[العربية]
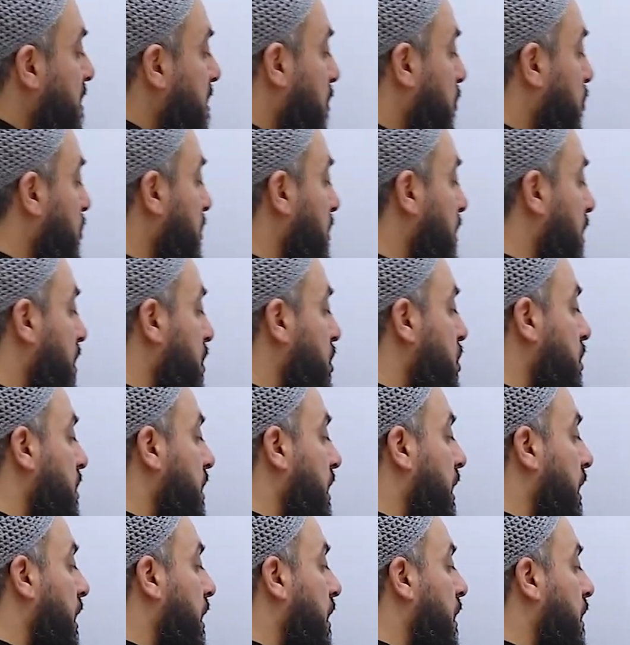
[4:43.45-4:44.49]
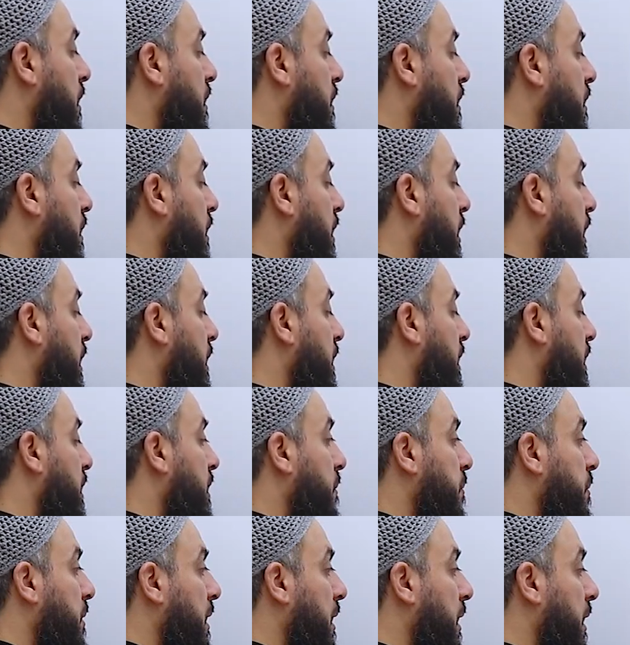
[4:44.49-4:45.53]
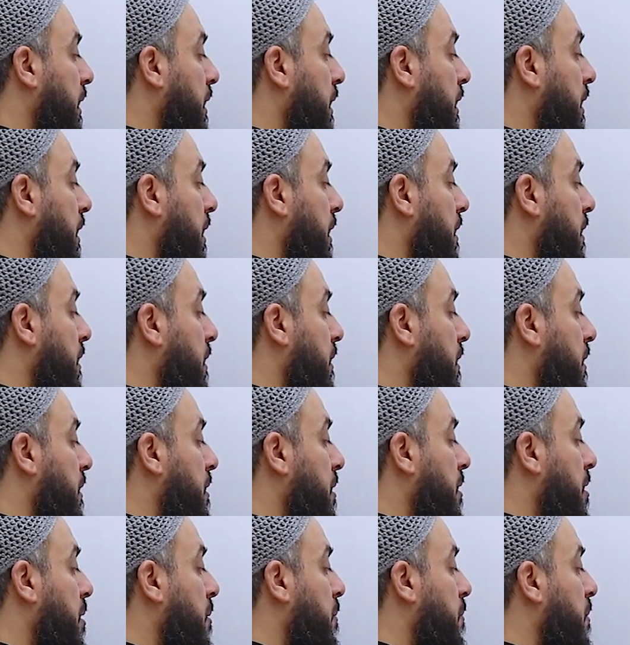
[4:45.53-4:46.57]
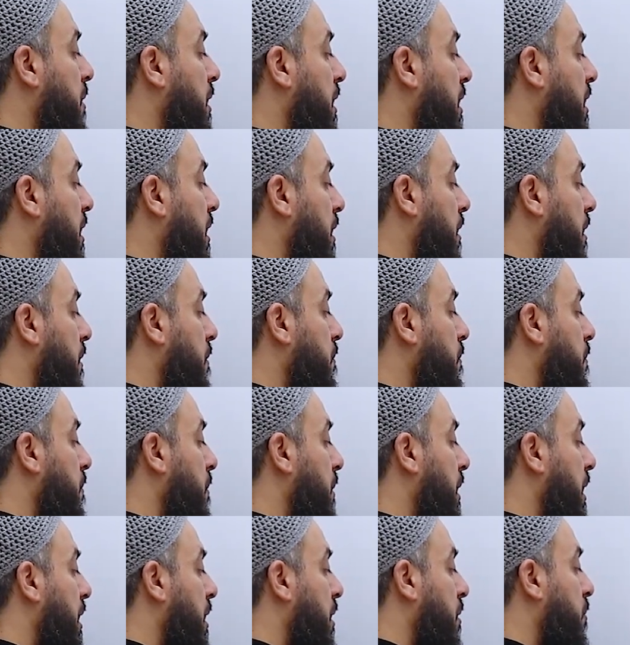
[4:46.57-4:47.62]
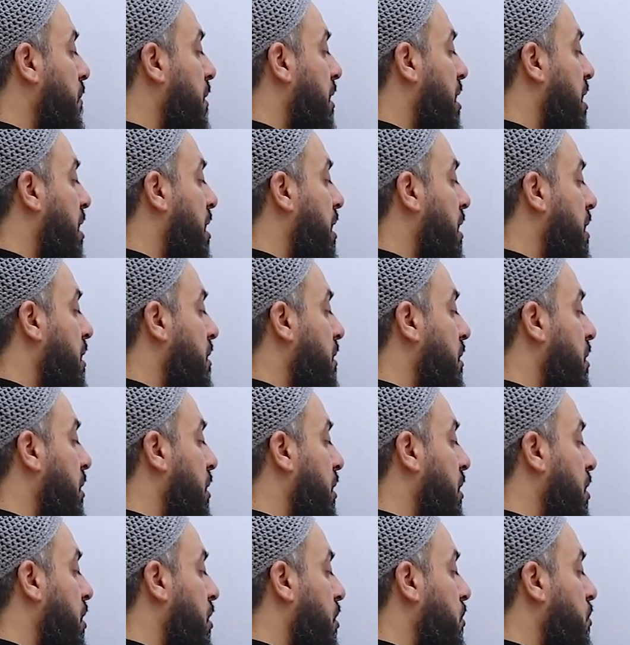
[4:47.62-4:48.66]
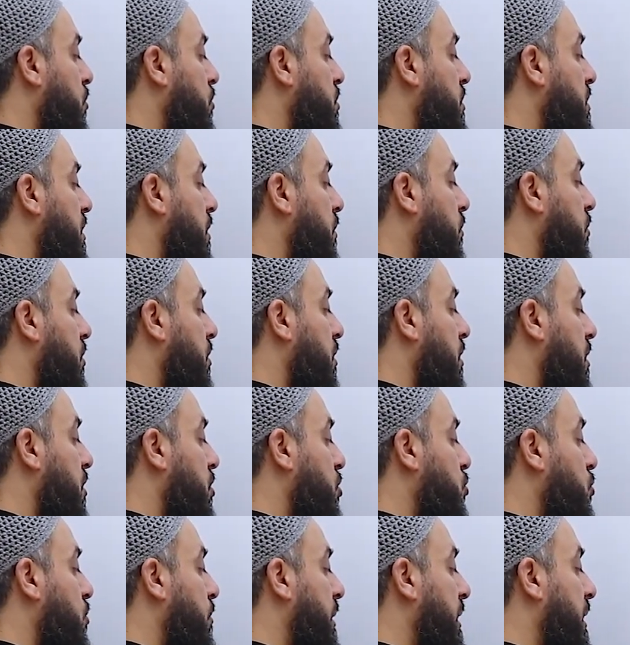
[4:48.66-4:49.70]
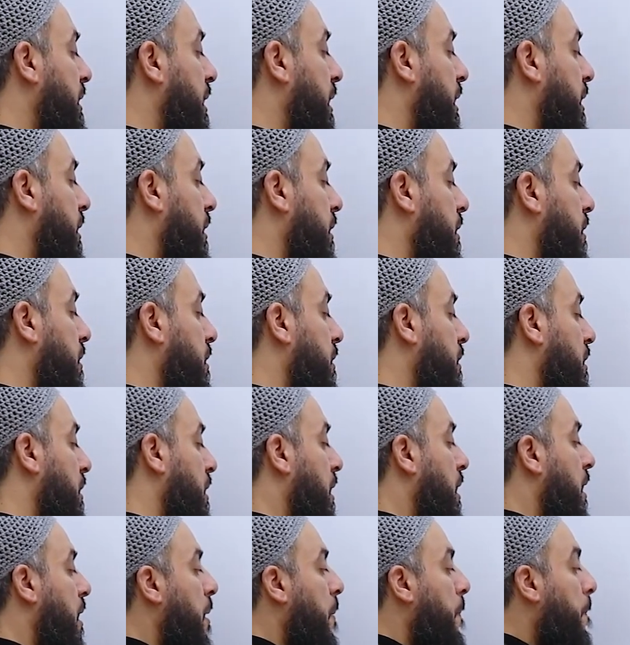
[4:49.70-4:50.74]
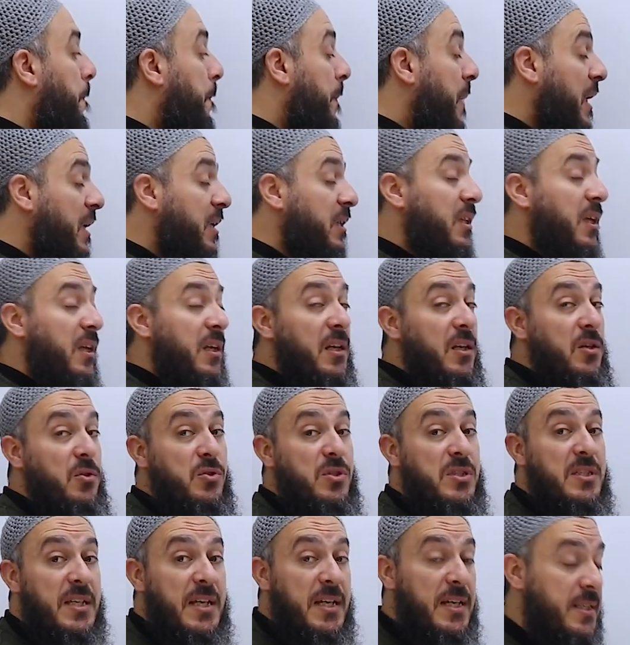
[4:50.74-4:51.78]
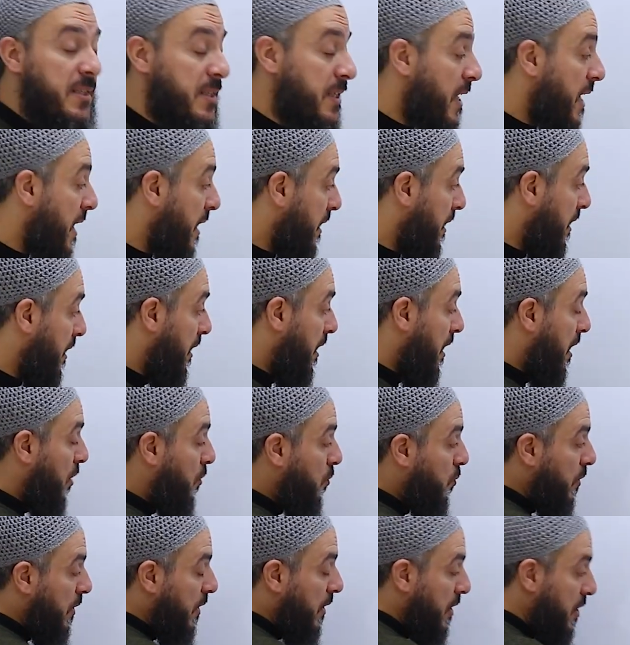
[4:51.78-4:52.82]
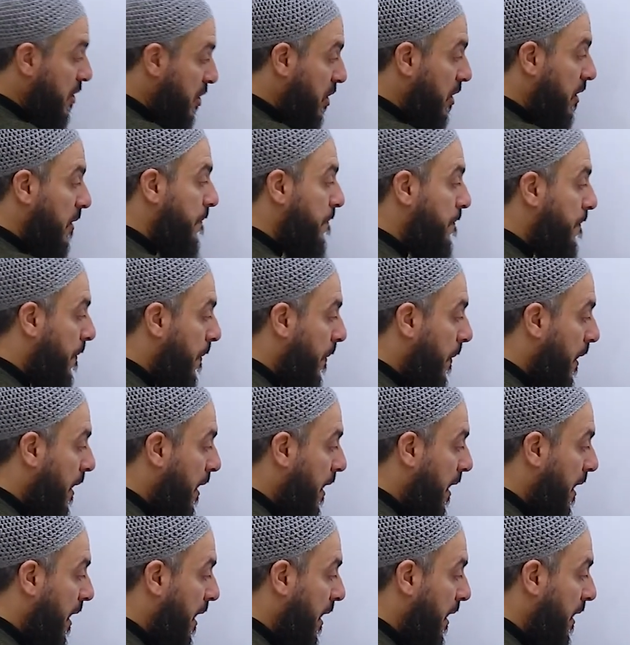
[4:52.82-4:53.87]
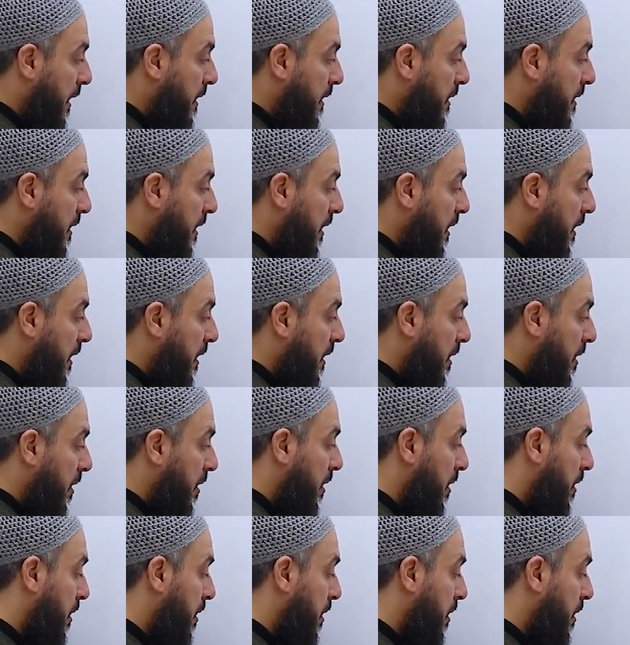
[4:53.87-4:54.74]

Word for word: يساوي 12 ها هاي انا كتبت لك اياها 2 باء ب 4 يساوي 12 شو بدك بقدر يا استاذ احكي اول اشي على 2